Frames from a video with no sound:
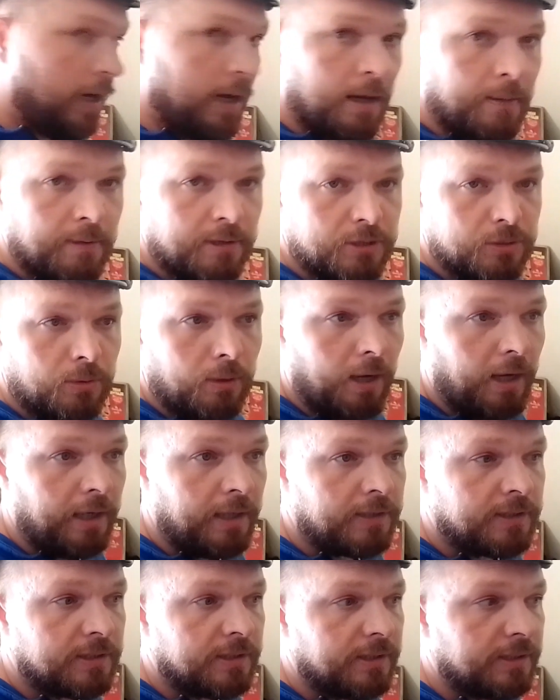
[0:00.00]
Aber so
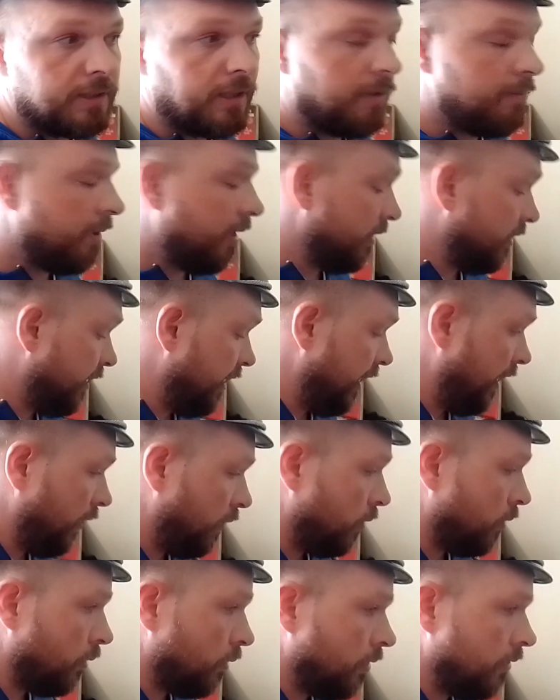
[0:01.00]
als, ich sag mal,
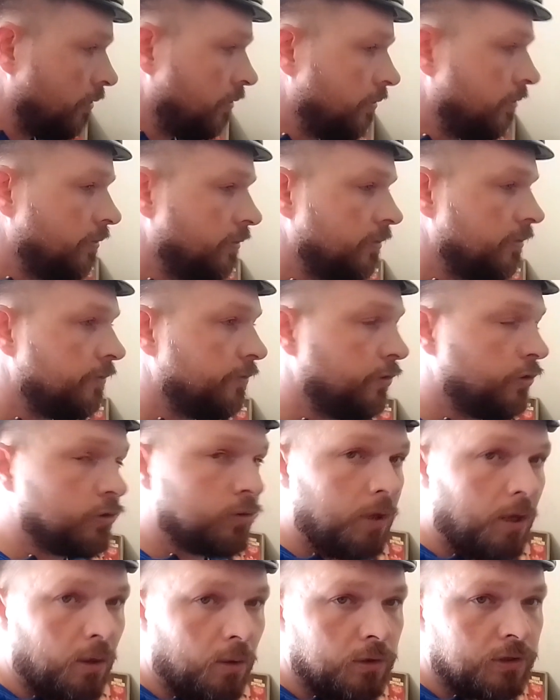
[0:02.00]
Deko für
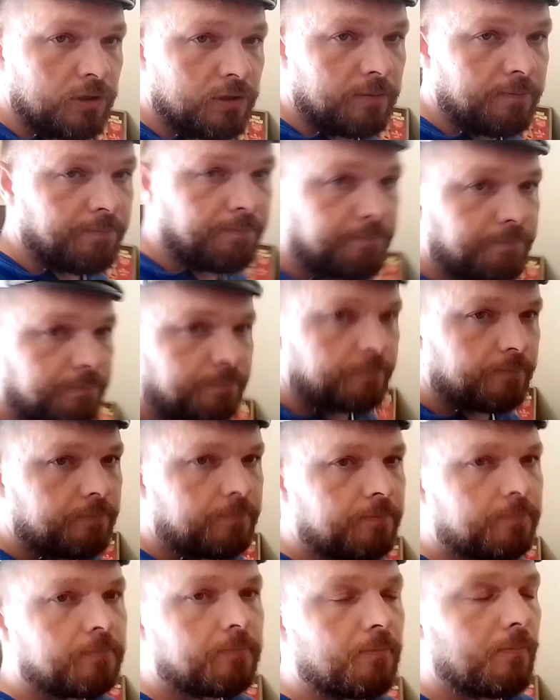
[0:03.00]
zu Hause
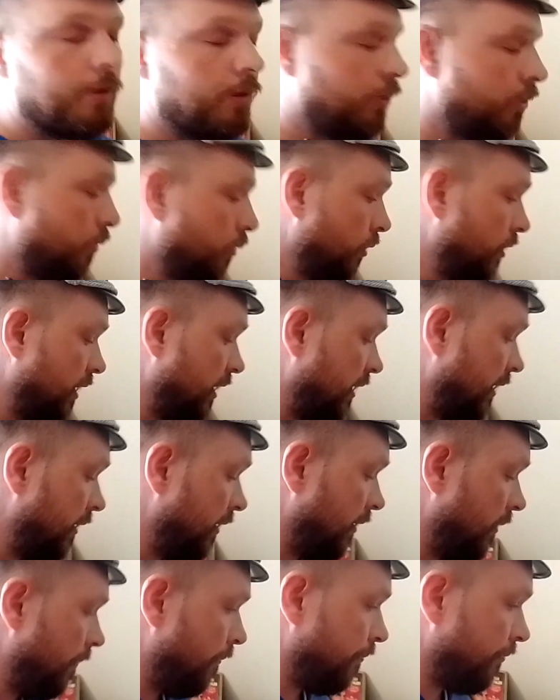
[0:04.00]

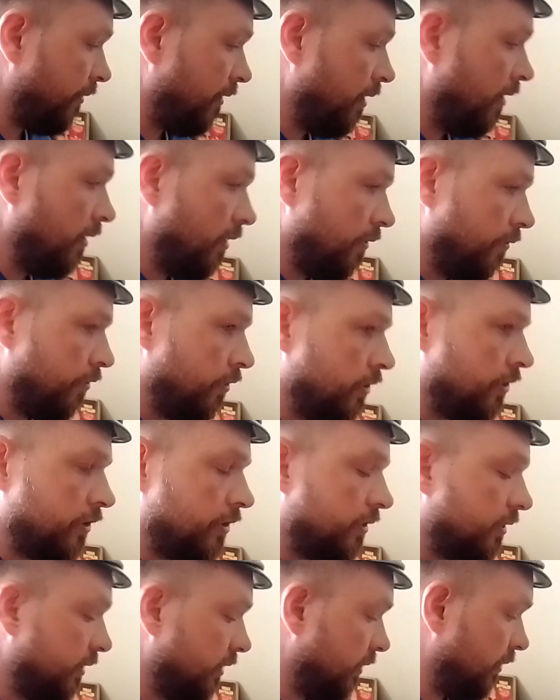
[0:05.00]
oder ähm,
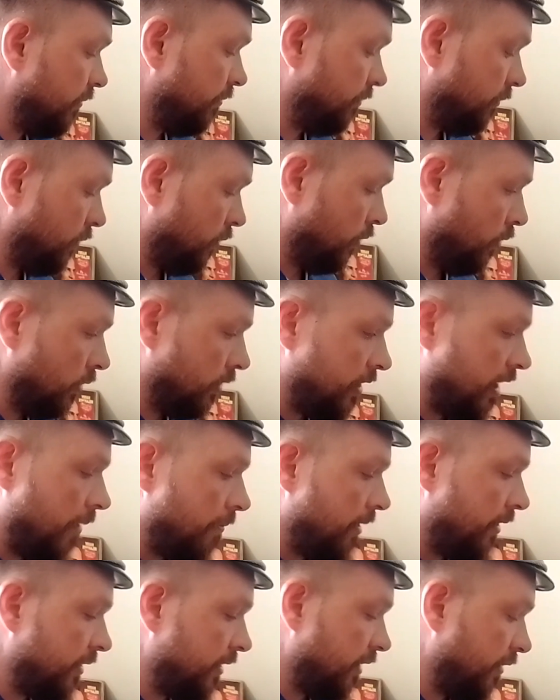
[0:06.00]
fürs äh,
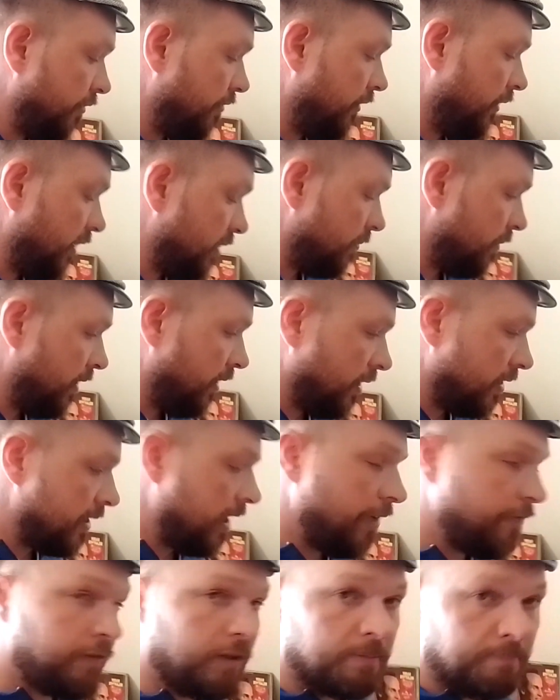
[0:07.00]
Oldtimer treffen, dass man
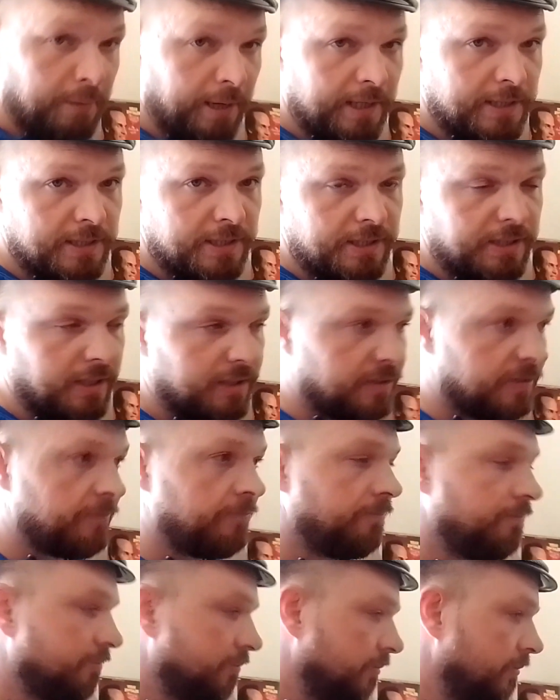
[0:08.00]
das einfach bei sich
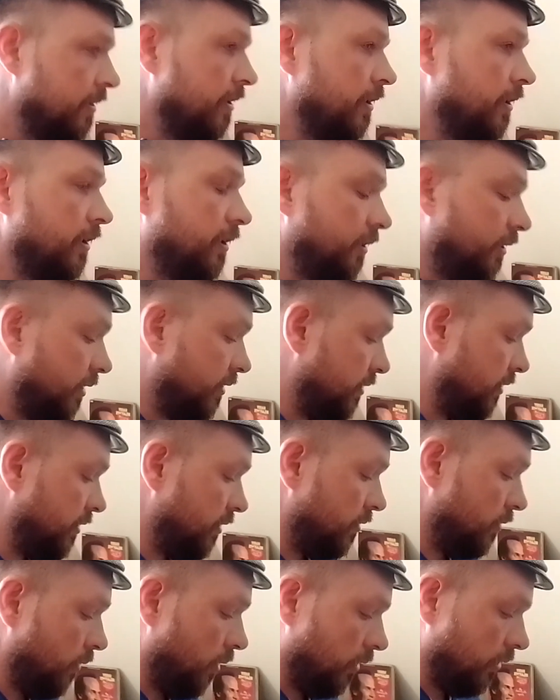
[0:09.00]
hat. Das
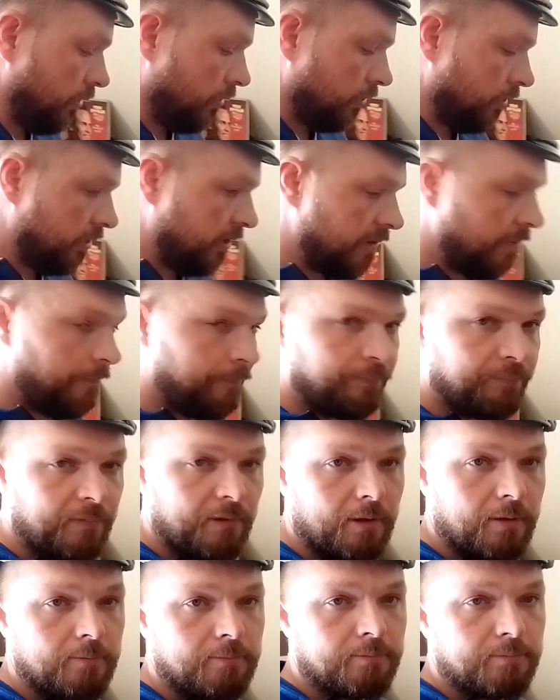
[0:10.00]
ist in Ordnung.
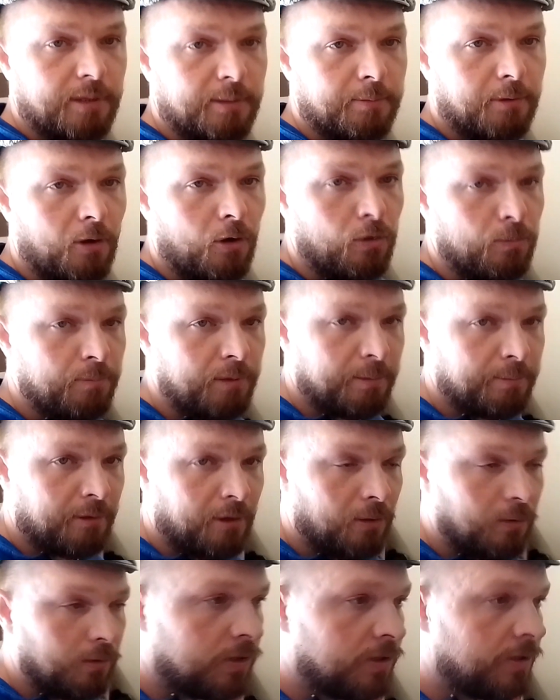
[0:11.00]
Mehr braucht mehr
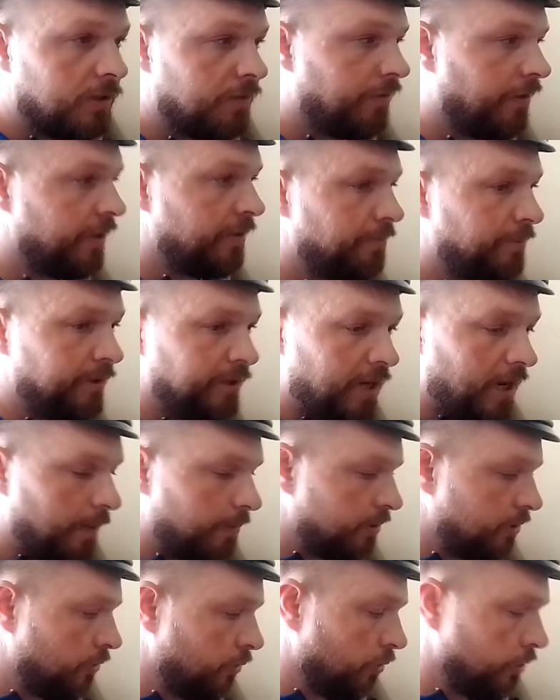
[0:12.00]
nicht, weil ich bin ja
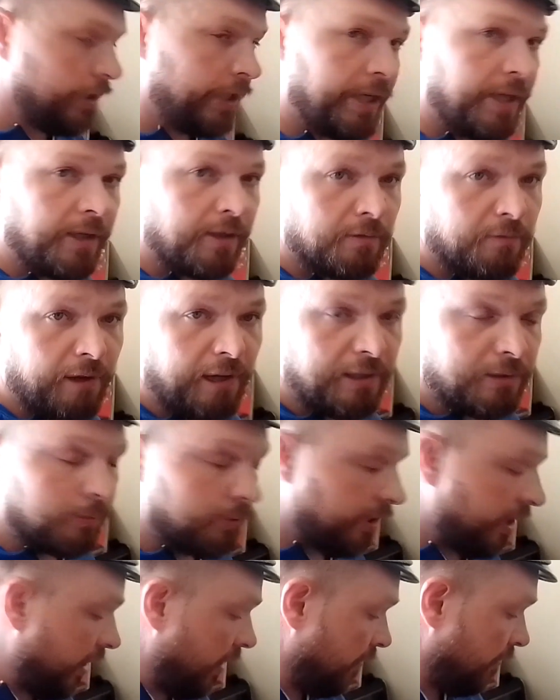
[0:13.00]
absolut gegen Gewalt
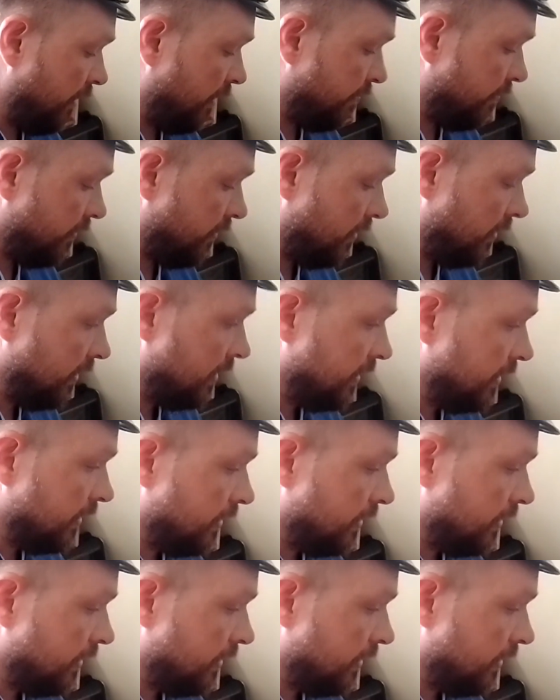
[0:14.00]
und gegen Waffen.